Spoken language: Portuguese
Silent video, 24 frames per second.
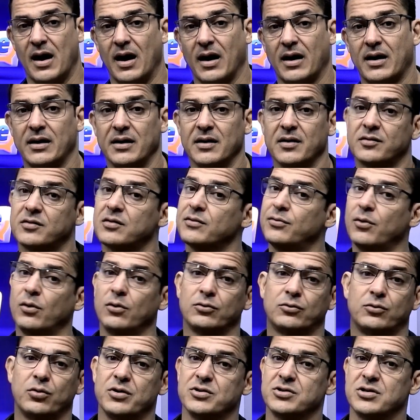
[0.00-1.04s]
a criança
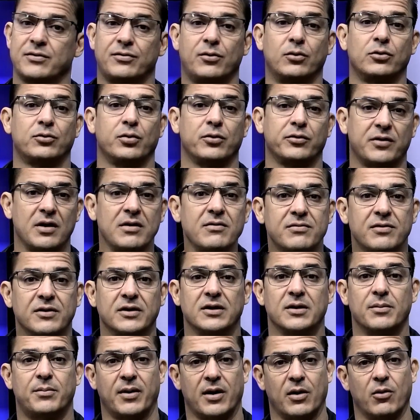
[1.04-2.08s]
voltou e já voltou sem
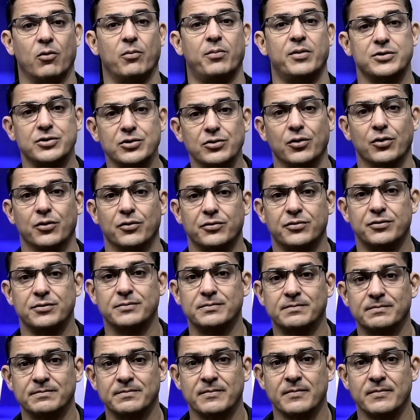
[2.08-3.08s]
vida para a UPA de novo.